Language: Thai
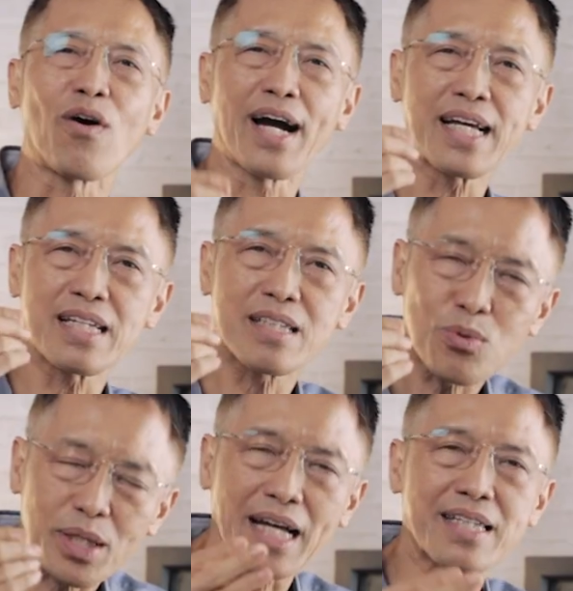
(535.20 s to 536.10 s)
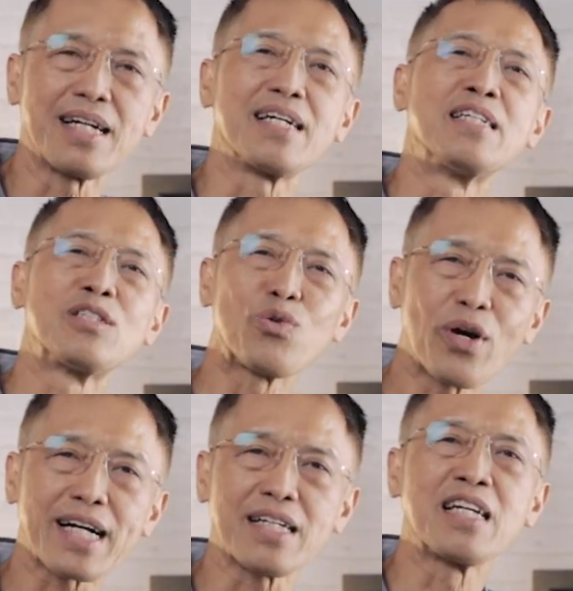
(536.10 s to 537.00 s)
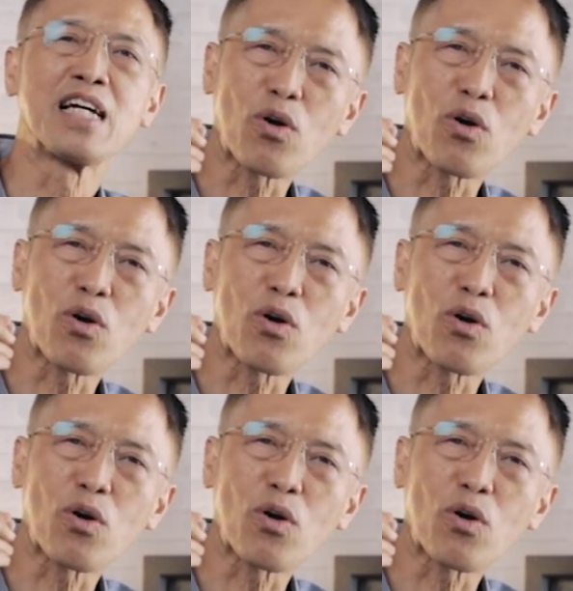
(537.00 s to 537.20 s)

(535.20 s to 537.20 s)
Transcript: ขอให้ทุกท่านนะช่วยกัน